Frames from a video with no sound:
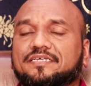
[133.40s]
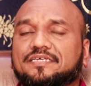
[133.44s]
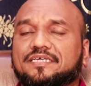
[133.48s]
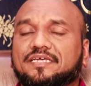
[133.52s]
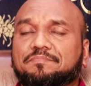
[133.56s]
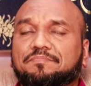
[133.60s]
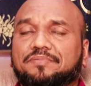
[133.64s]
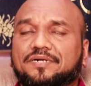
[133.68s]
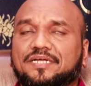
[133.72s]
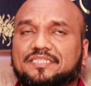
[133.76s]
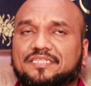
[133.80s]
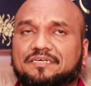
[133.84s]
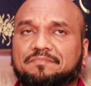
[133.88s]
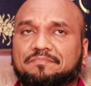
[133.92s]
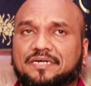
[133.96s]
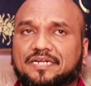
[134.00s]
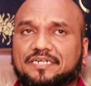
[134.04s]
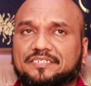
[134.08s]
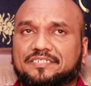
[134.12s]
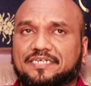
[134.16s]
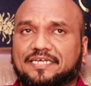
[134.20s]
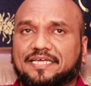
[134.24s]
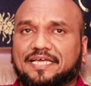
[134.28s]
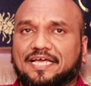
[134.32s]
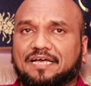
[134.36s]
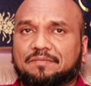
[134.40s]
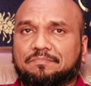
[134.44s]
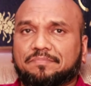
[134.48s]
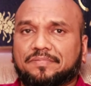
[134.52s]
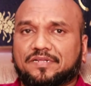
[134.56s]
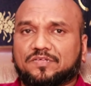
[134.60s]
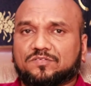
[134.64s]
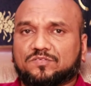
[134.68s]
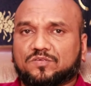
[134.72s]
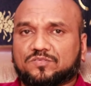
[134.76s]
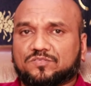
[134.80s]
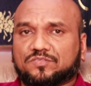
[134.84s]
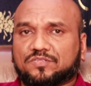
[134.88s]
ఎప్పుడైతే మనిషికి
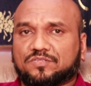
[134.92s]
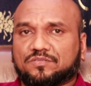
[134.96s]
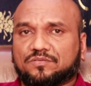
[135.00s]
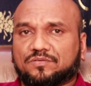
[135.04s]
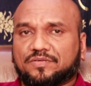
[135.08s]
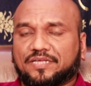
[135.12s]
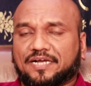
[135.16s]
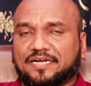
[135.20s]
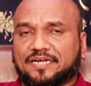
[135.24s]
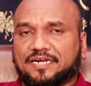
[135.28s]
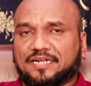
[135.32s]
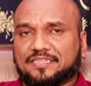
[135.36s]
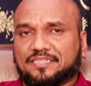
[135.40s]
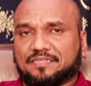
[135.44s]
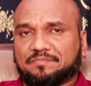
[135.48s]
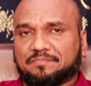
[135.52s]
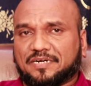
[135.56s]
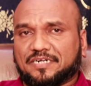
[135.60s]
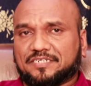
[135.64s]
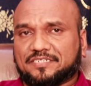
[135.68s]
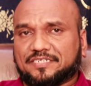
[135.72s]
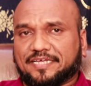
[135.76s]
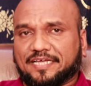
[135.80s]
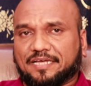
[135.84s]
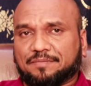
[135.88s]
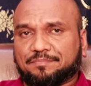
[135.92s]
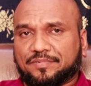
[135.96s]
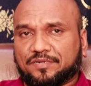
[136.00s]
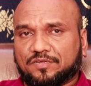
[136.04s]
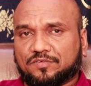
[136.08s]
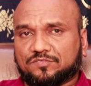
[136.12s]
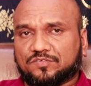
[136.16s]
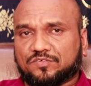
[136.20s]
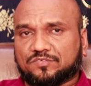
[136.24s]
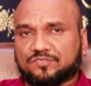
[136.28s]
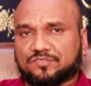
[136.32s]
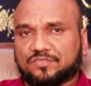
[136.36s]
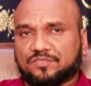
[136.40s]
హ్యాపీనెస్ వస్తుందో ఎక్కడైతే మనిషికి హ్యాపీ
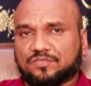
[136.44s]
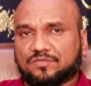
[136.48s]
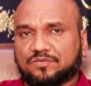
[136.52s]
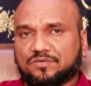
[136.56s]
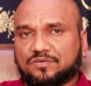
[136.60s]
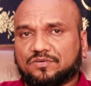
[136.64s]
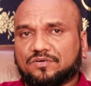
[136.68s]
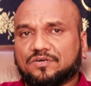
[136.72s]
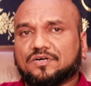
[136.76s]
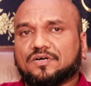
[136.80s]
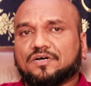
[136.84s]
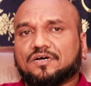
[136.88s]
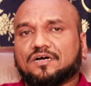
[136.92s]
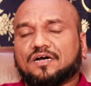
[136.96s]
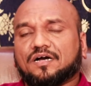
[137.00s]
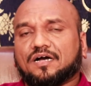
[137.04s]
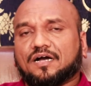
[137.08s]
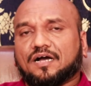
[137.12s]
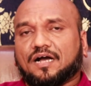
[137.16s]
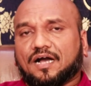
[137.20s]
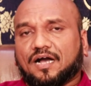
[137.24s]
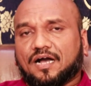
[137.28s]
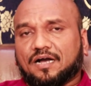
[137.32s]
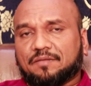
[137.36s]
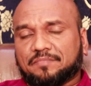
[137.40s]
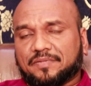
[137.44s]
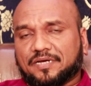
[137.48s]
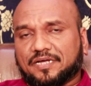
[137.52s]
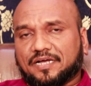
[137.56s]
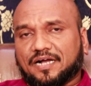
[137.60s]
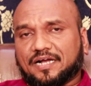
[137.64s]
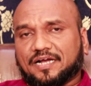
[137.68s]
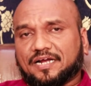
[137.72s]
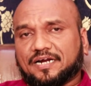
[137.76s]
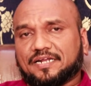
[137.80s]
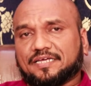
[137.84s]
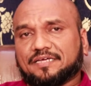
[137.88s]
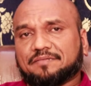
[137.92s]
హ్యాపీనెస్ వస్తుందో ఆ
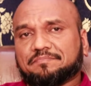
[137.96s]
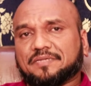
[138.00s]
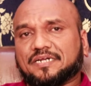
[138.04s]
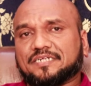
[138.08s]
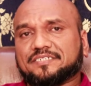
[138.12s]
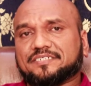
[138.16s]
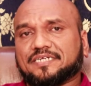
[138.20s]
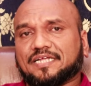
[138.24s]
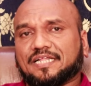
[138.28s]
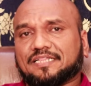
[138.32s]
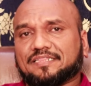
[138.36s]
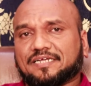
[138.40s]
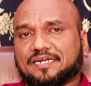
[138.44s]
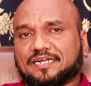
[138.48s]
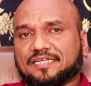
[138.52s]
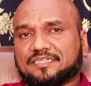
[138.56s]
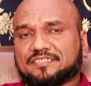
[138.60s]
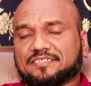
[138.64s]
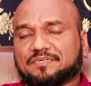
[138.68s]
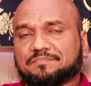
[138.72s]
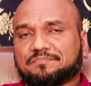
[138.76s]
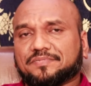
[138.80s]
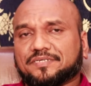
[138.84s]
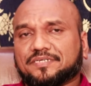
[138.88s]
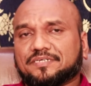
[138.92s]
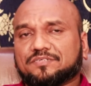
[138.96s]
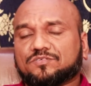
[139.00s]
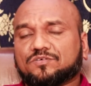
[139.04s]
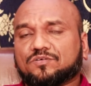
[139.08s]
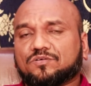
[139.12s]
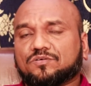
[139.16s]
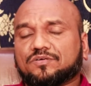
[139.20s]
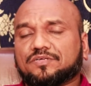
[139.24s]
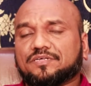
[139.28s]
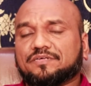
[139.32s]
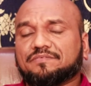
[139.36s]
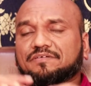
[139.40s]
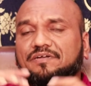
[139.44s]
అక్కడే మనిషి వెళ్తాడని చెప్పి సో
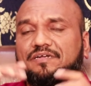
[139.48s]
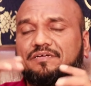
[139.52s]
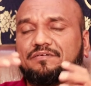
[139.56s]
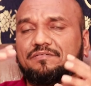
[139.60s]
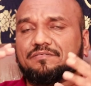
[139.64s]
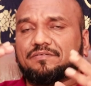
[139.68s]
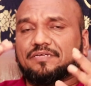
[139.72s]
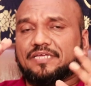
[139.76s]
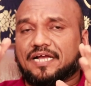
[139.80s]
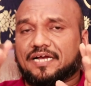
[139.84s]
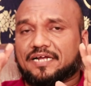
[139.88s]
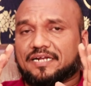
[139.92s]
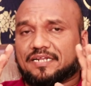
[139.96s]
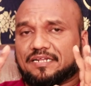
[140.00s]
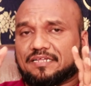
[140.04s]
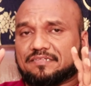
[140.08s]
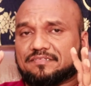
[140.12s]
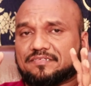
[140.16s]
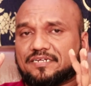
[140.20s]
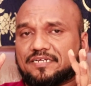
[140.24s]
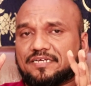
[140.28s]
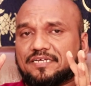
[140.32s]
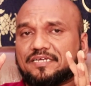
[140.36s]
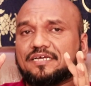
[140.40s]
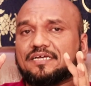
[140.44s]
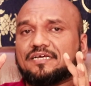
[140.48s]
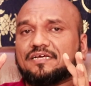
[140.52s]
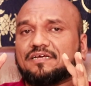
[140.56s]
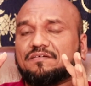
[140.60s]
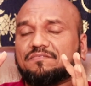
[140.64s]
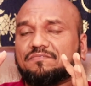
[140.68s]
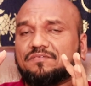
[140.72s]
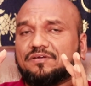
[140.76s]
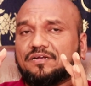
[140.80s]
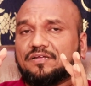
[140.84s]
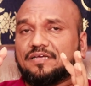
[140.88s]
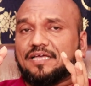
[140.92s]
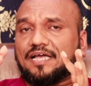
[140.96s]
వీళ్ళు ఎక్కడన్నా సరే
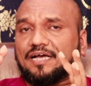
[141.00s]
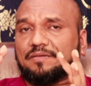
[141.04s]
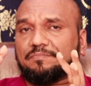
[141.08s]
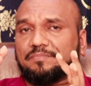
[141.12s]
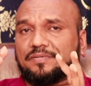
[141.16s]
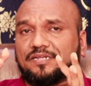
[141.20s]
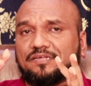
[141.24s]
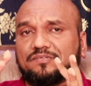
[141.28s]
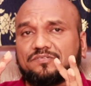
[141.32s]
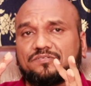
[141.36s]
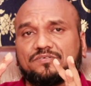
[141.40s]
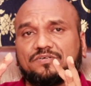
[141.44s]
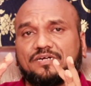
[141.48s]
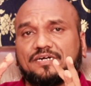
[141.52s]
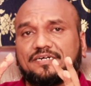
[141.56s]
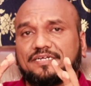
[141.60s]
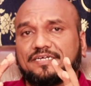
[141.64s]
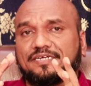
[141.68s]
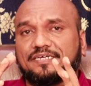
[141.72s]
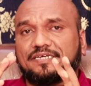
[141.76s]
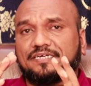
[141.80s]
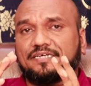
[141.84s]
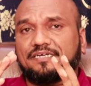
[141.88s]
వీళ్ళు హ్యాపీనెస్ అంటే